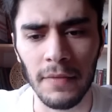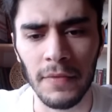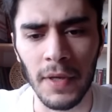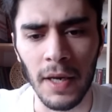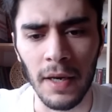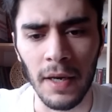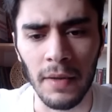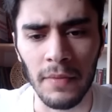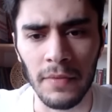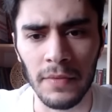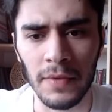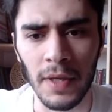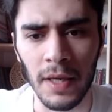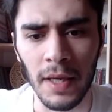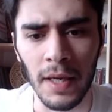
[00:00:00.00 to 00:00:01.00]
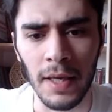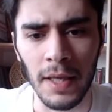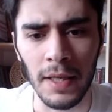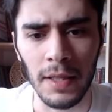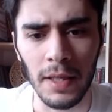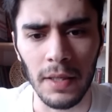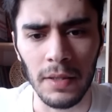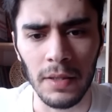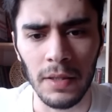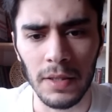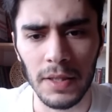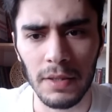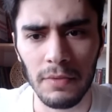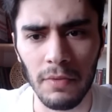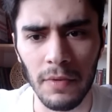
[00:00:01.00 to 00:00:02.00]
в данной, данной линии.
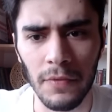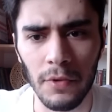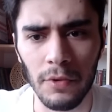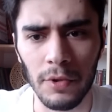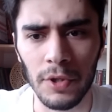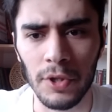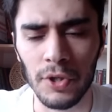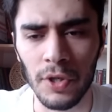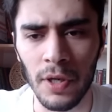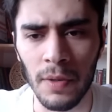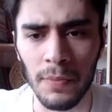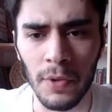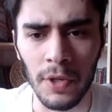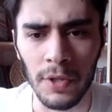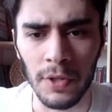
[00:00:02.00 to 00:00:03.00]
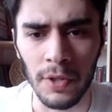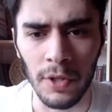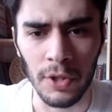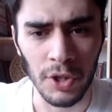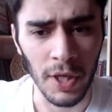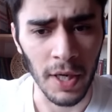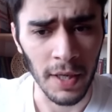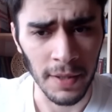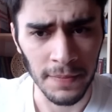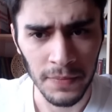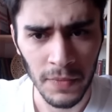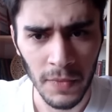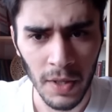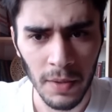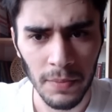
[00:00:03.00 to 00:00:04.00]
Слон выходит чернопольный дает шах.
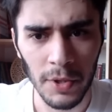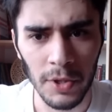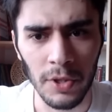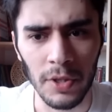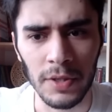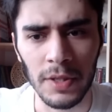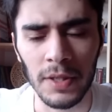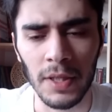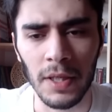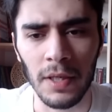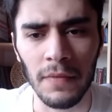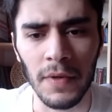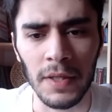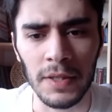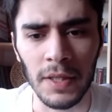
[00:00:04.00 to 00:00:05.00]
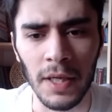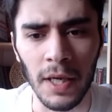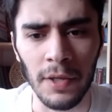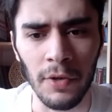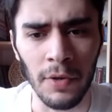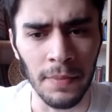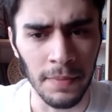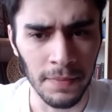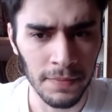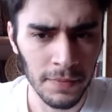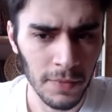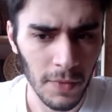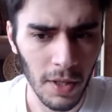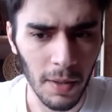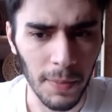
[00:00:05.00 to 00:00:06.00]
Придется закрываться конем.
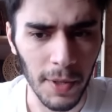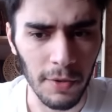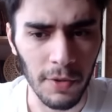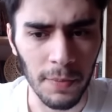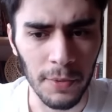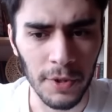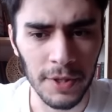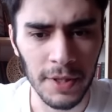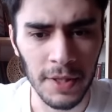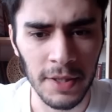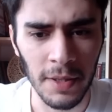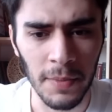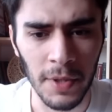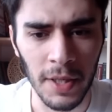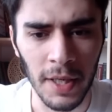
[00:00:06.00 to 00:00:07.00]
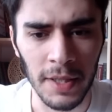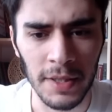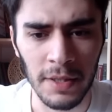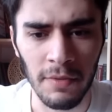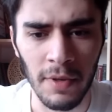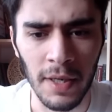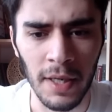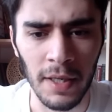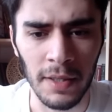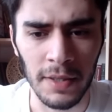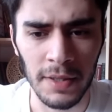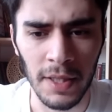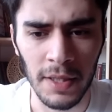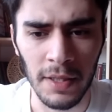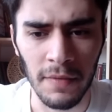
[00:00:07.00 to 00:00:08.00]
И белый просто забирает слона,
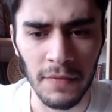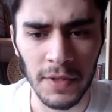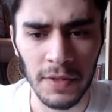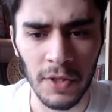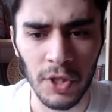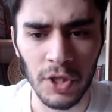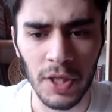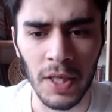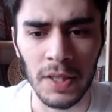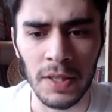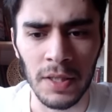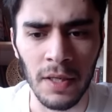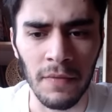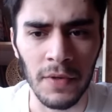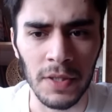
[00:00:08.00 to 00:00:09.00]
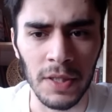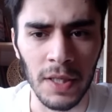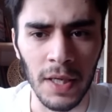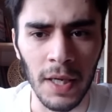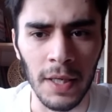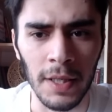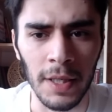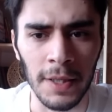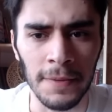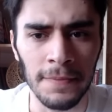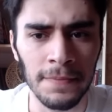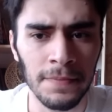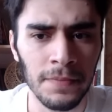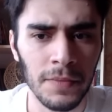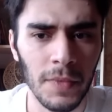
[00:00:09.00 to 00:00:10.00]
затем возвращается на вертикалье
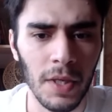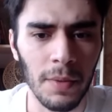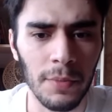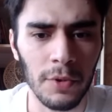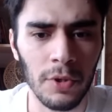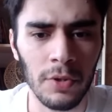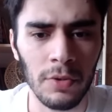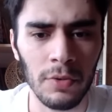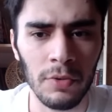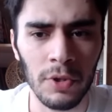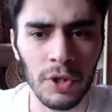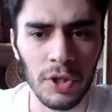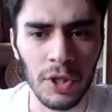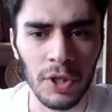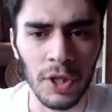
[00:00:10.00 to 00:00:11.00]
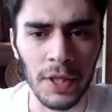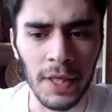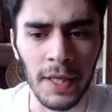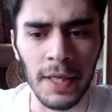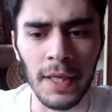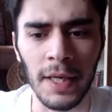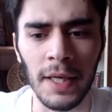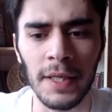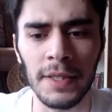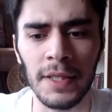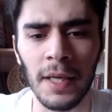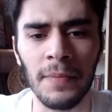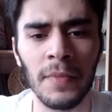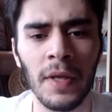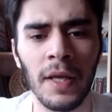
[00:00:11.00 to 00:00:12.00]
и будут уничтожать коня на
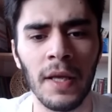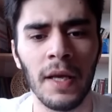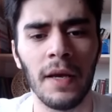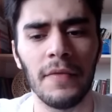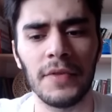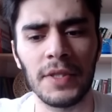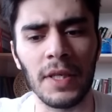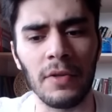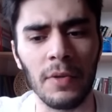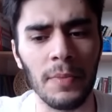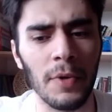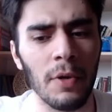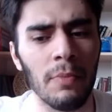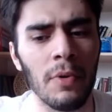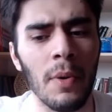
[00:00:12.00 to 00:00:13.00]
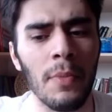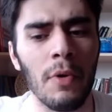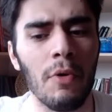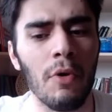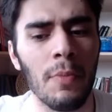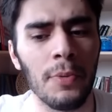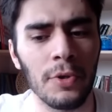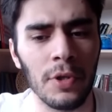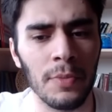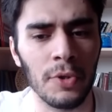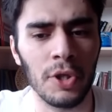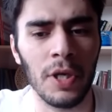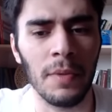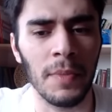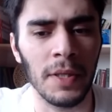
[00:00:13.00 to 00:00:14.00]
e7. В целом, любому опытному
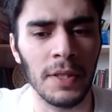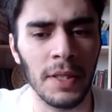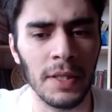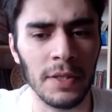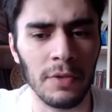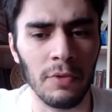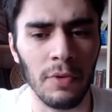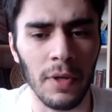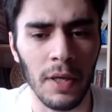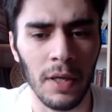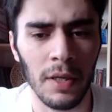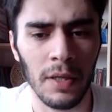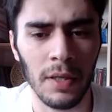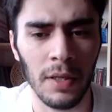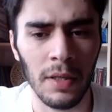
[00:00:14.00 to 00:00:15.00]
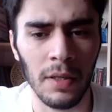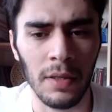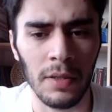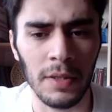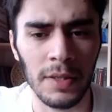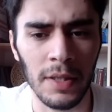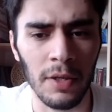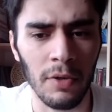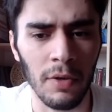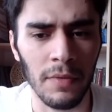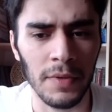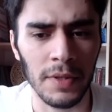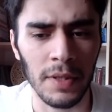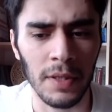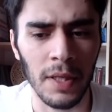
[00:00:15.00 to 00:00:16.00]
шахматисту э,
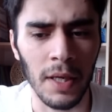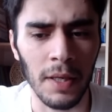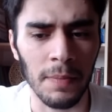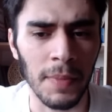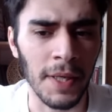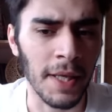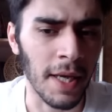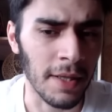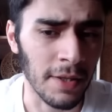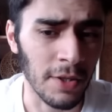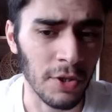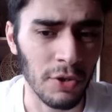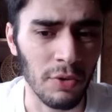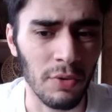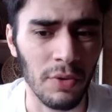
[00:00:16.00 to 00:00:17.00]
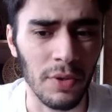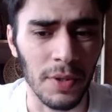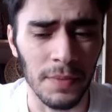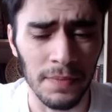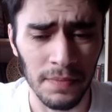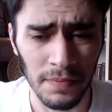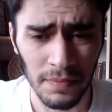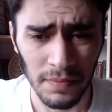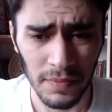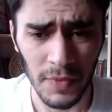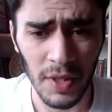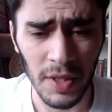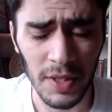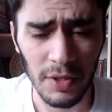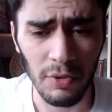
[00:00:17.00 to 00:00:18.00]
становится да, и понятно, что
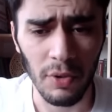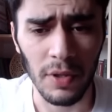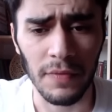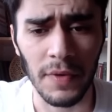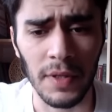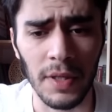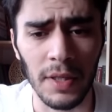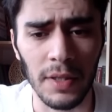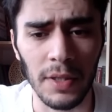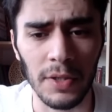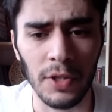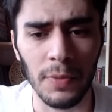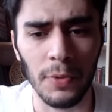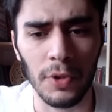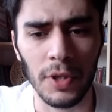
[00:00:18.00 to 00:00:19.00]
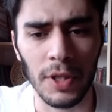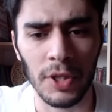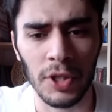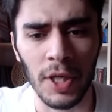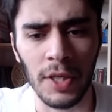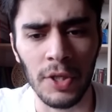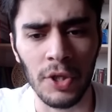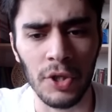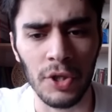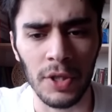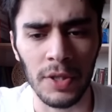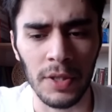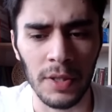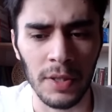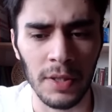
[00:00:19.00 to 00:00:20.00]
не стоит в открытых дебютах
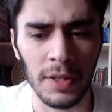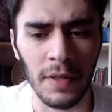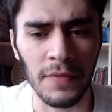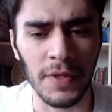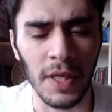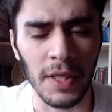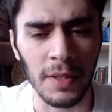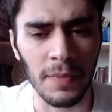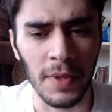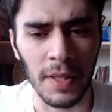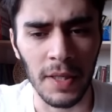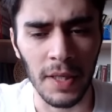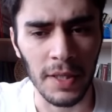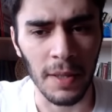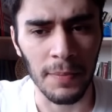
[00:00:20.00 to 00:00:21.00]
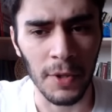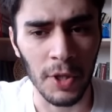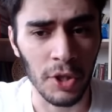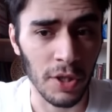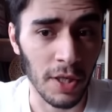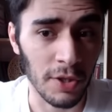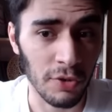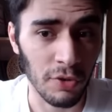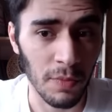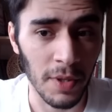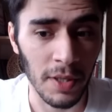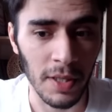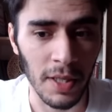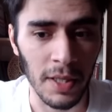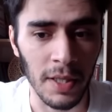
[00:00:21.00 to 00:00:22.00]
жадничать э, со взятием каких-то пешек,
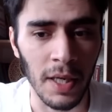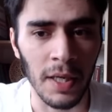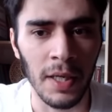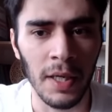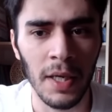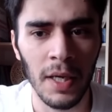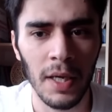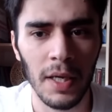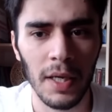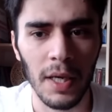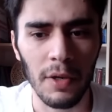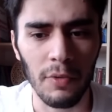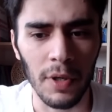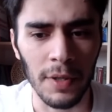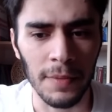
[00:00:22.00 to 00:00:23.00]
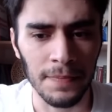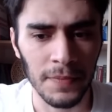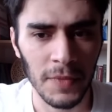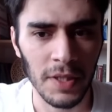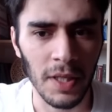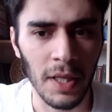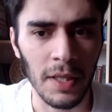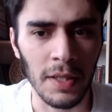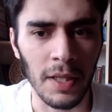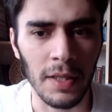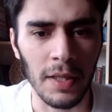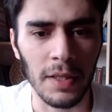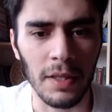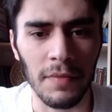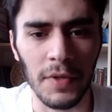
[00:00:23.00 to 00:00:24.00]
особенно когда король стоит на
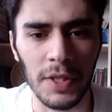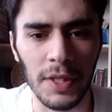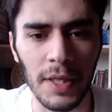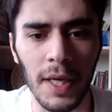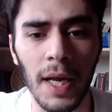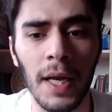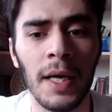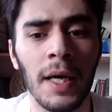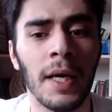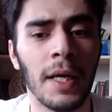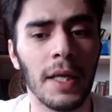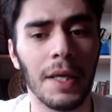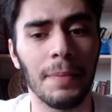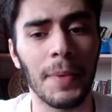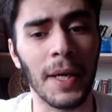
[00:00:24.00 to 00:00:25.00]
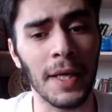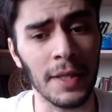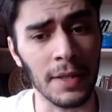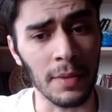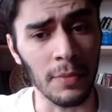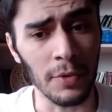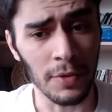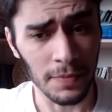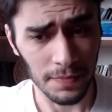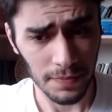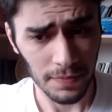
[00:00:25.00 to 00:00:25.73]
открытой вертикали. И поэтому